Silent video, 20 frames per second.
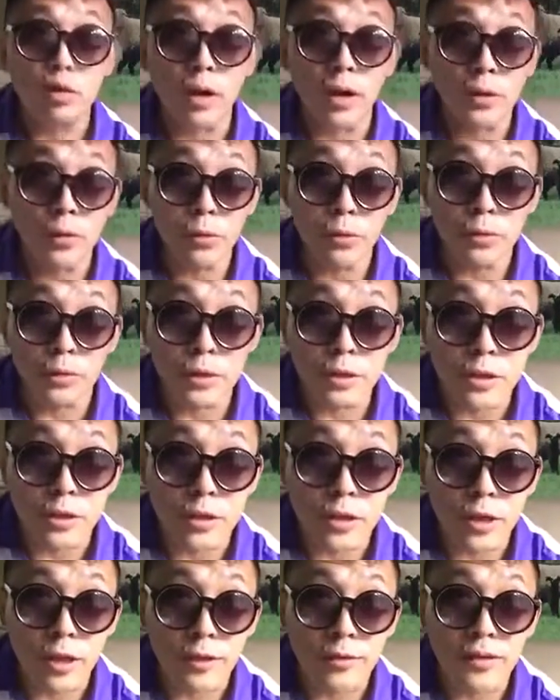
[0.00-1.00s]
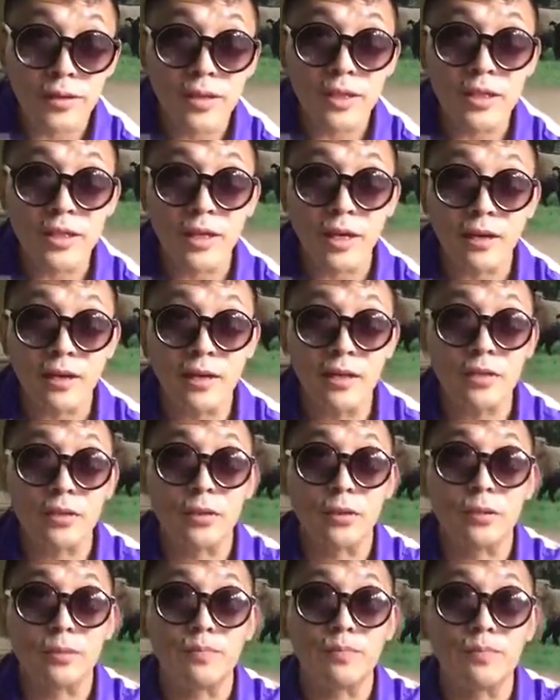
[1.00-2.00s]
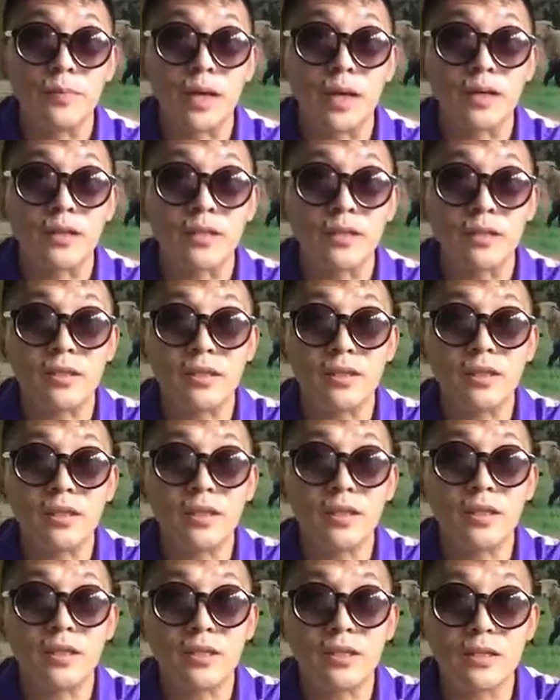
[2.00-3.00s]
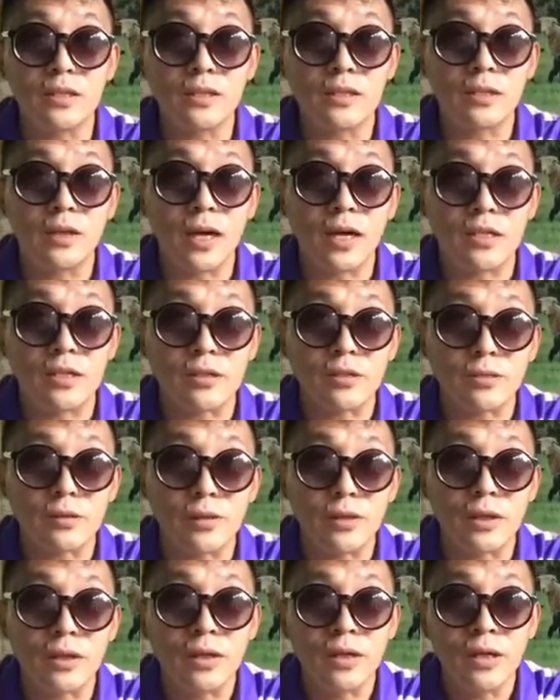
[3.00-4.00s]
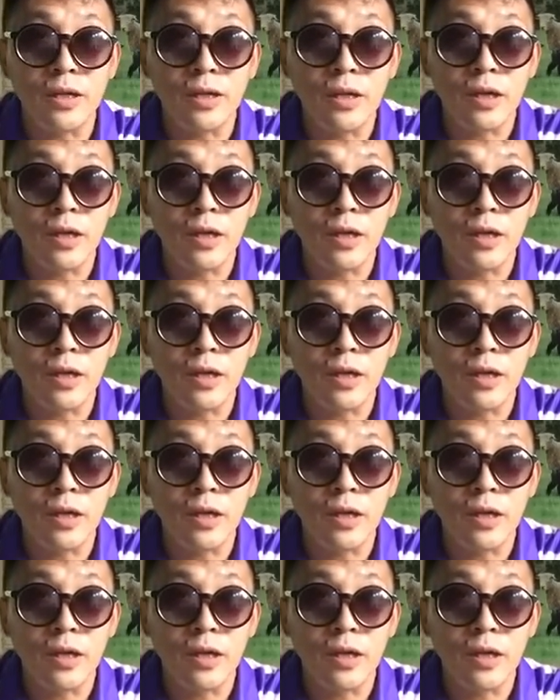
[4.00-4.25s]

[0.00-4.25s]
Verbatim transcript: 传统的知识喝商业酒啊，形成的一个知识啊，是说，